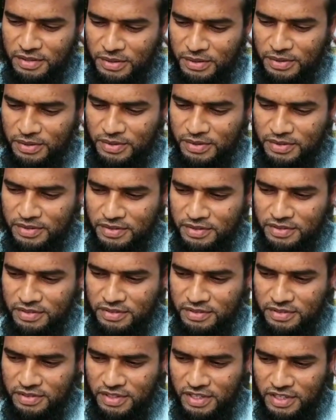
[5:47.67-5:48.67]
তো
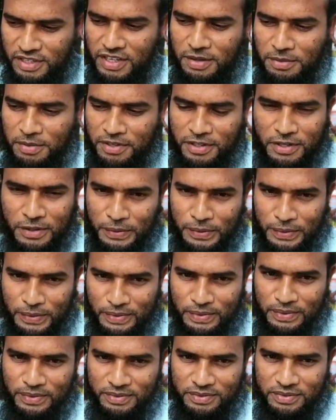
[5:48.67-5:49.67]
এটা কি আবার কি
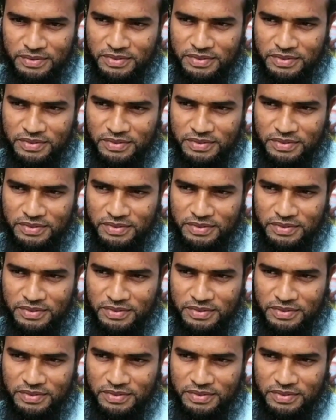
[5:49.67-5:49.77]
করবো